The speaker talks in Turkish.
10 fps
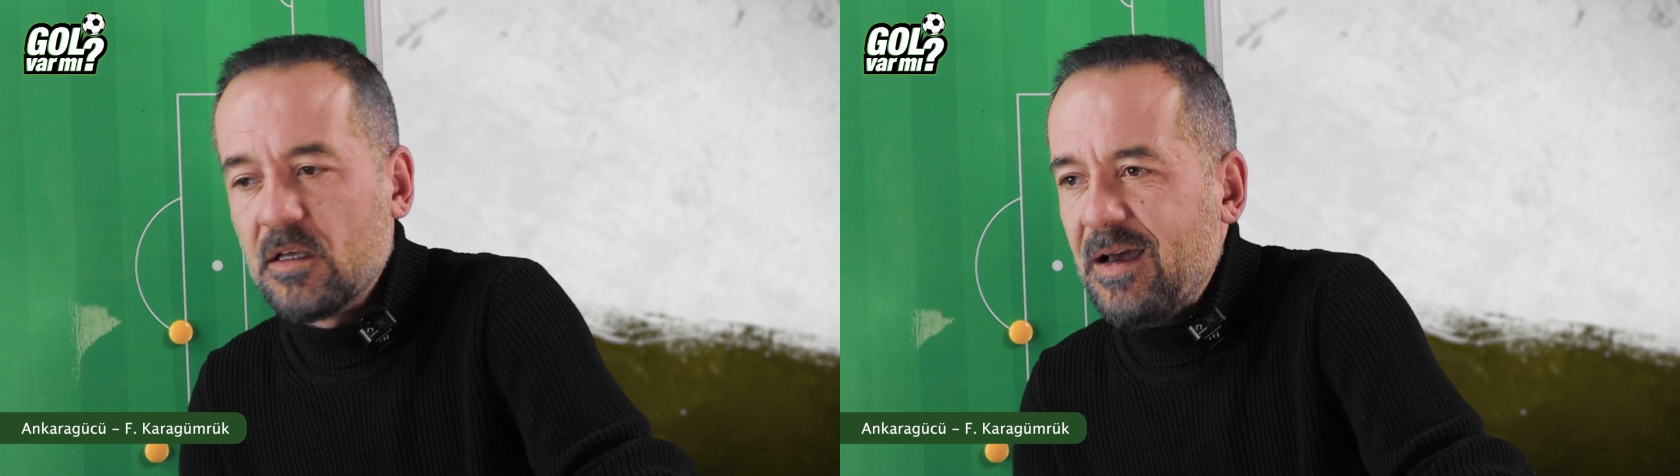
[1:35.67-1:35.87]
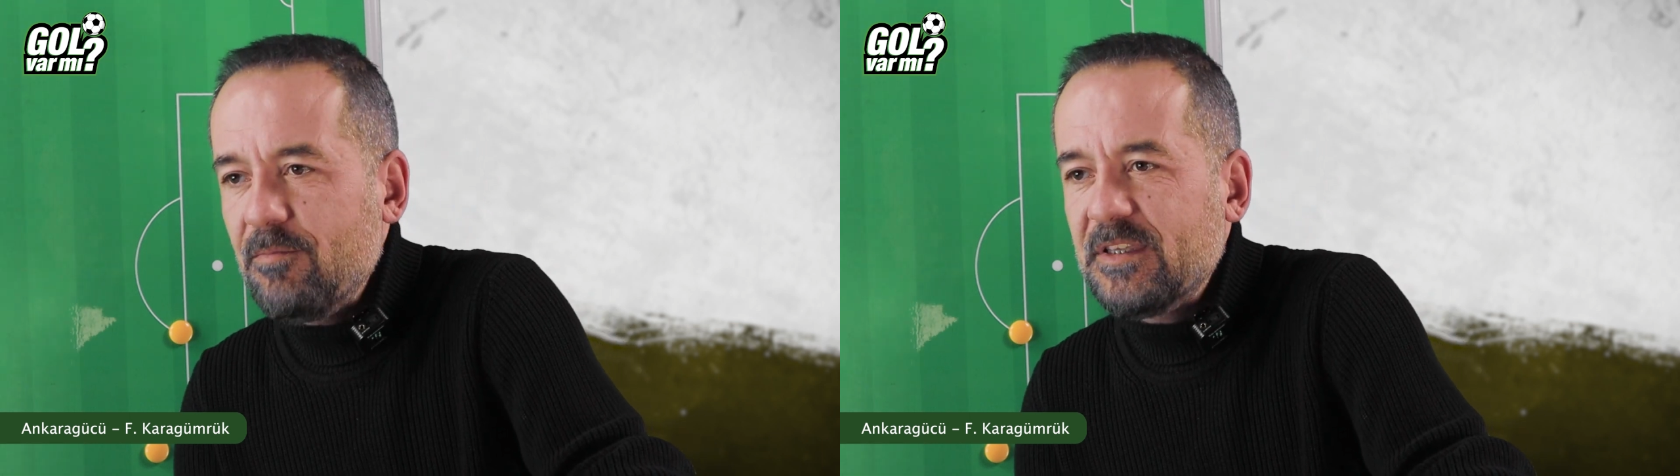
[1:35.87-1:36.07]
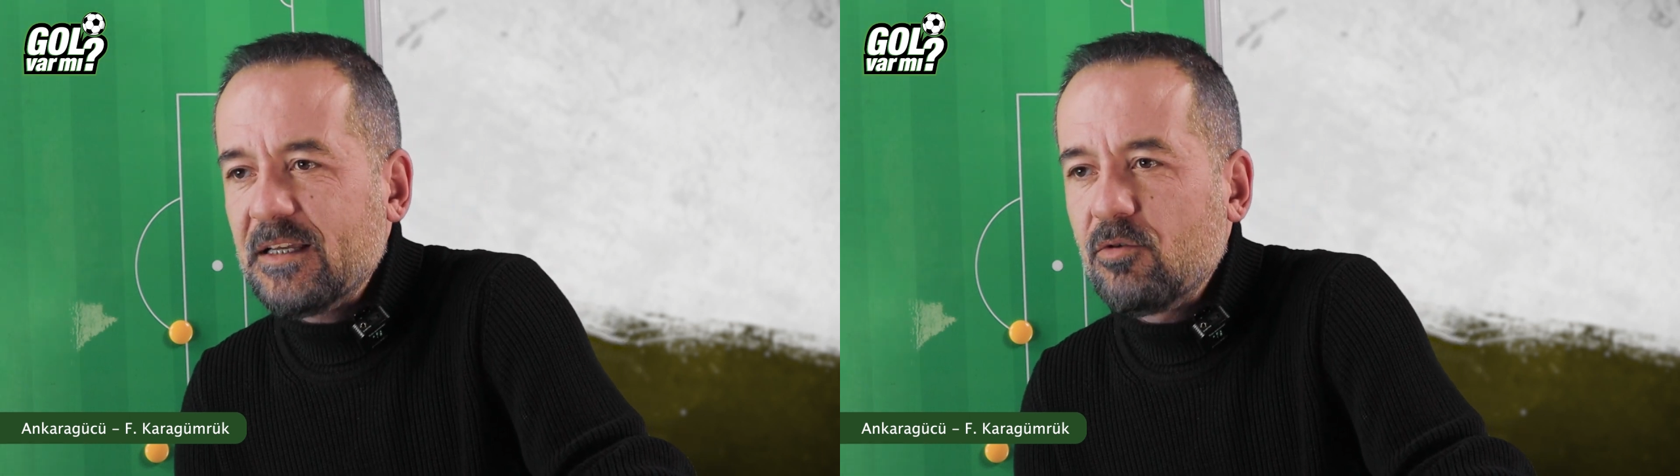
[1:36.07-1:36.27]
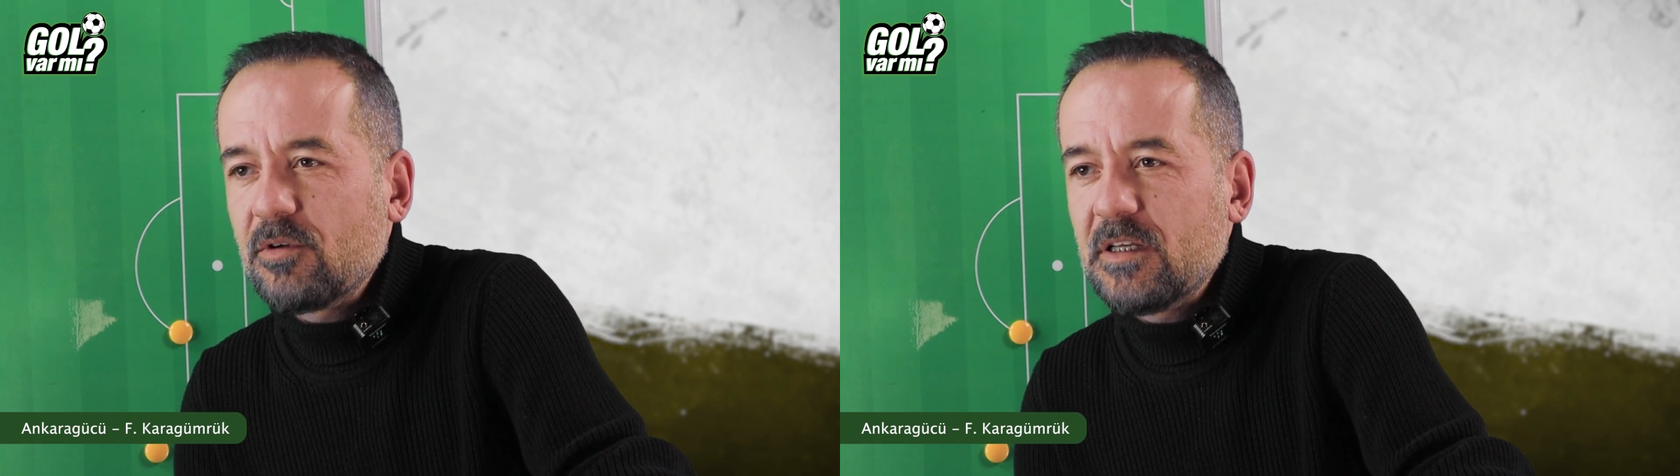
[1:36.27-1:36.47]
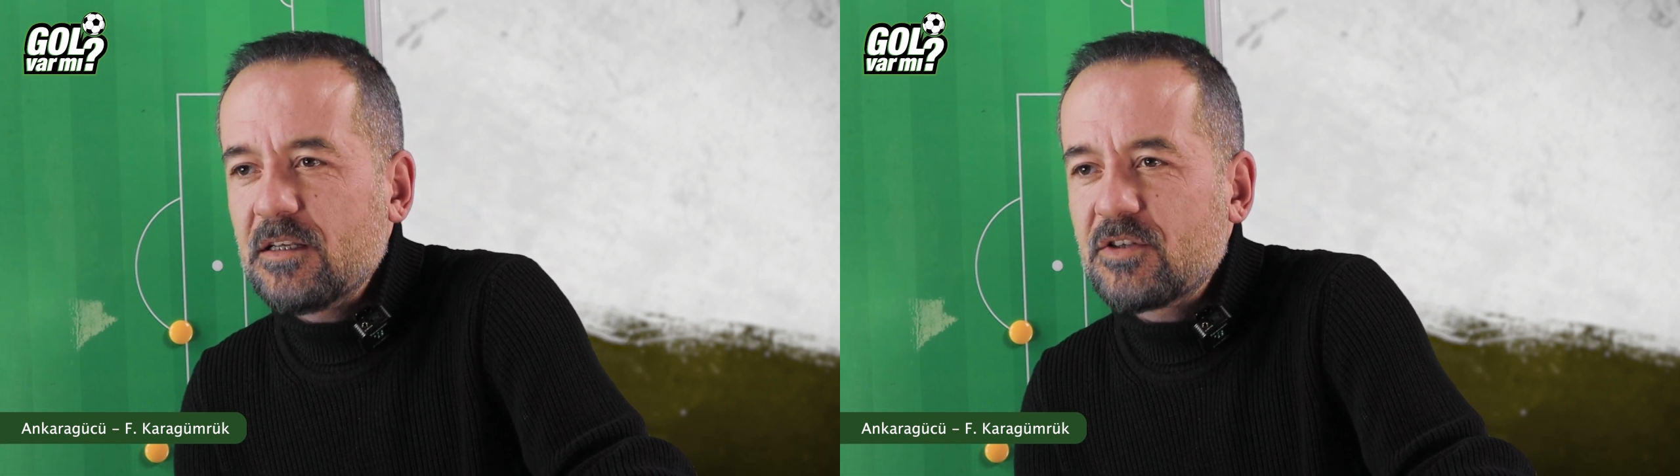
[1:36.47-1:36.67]
Ben bir tek
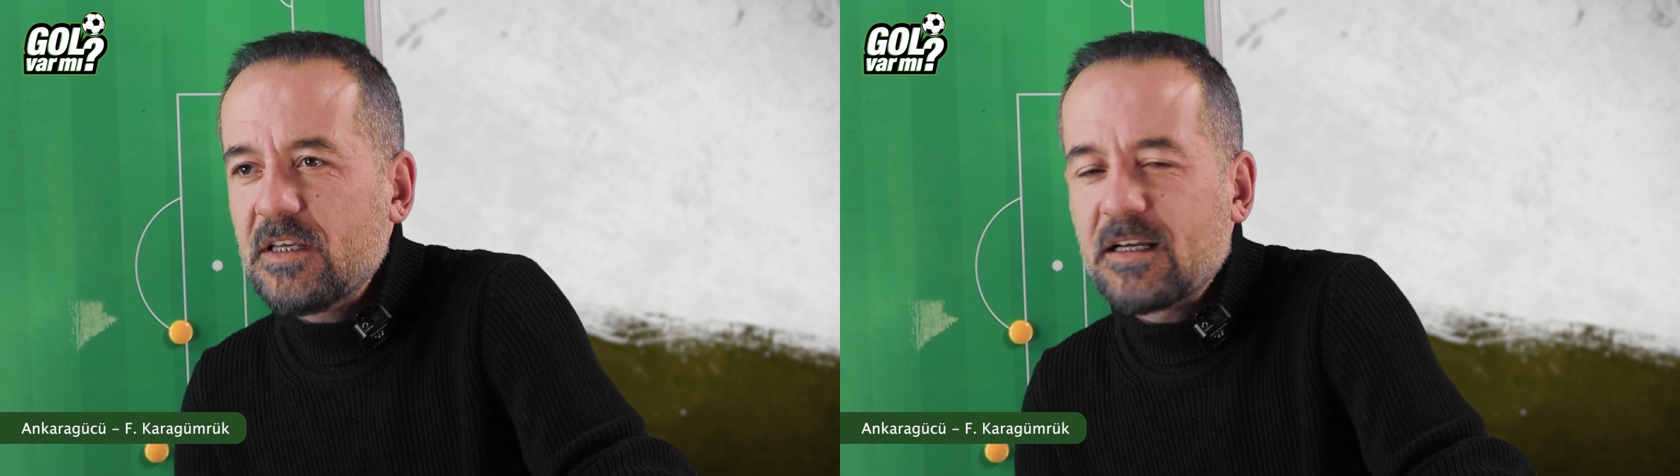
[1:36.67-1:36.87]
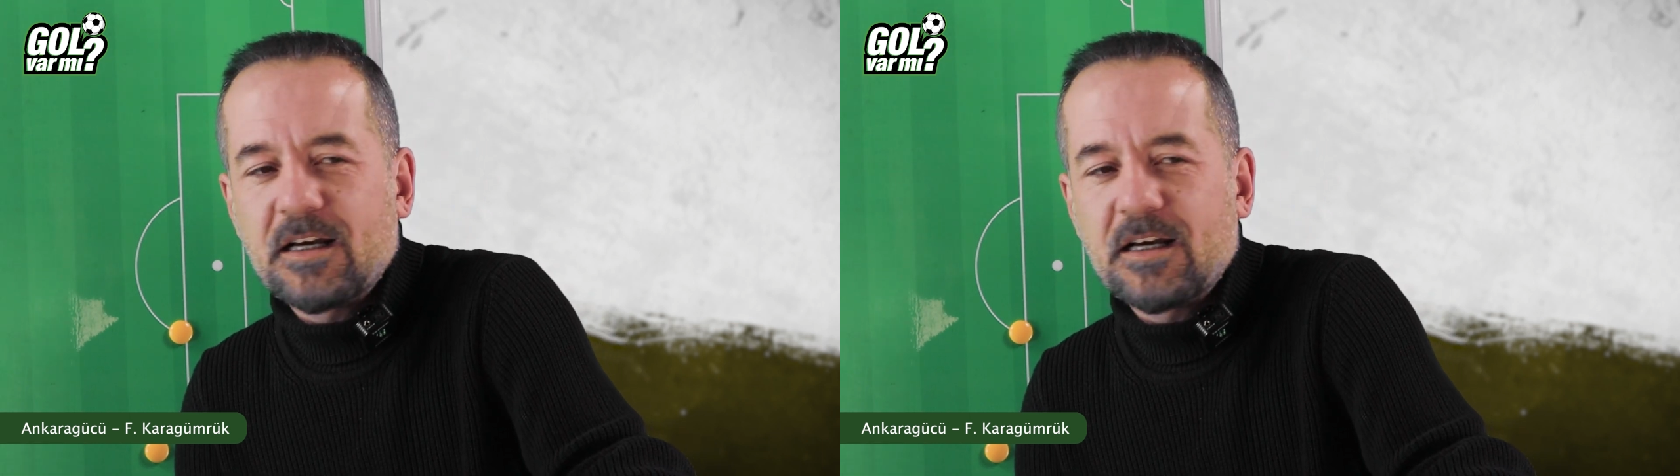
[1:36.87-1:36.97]
orada şeye